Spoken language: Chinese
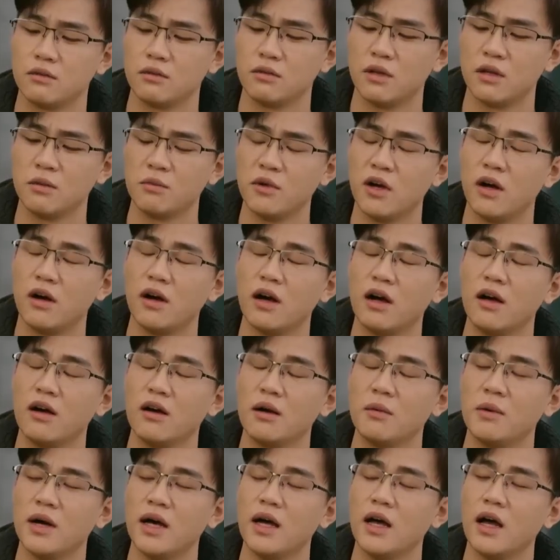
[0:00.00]
穿那么好看
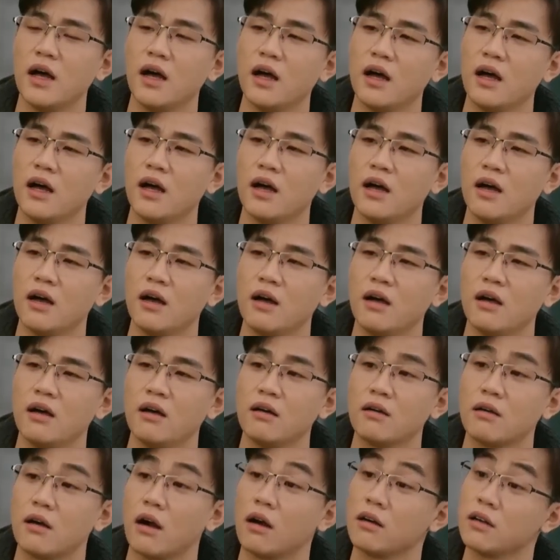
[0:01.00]
要干嘛？
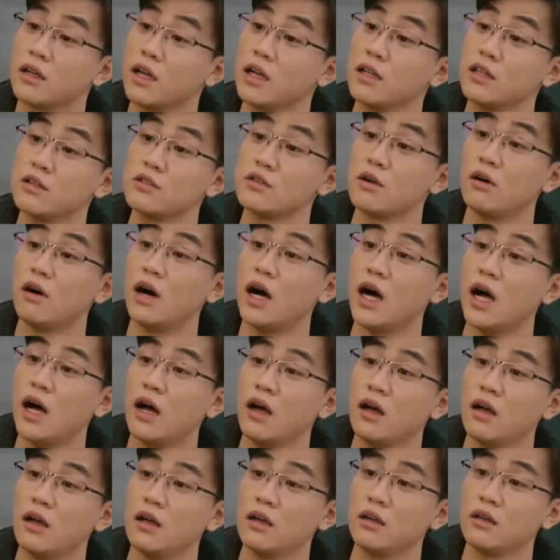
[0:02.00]
告诉你，赶紧走啊。
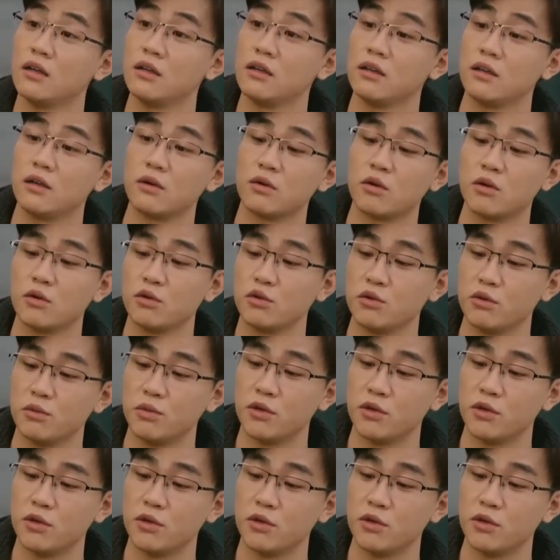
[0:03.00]
一会儿我女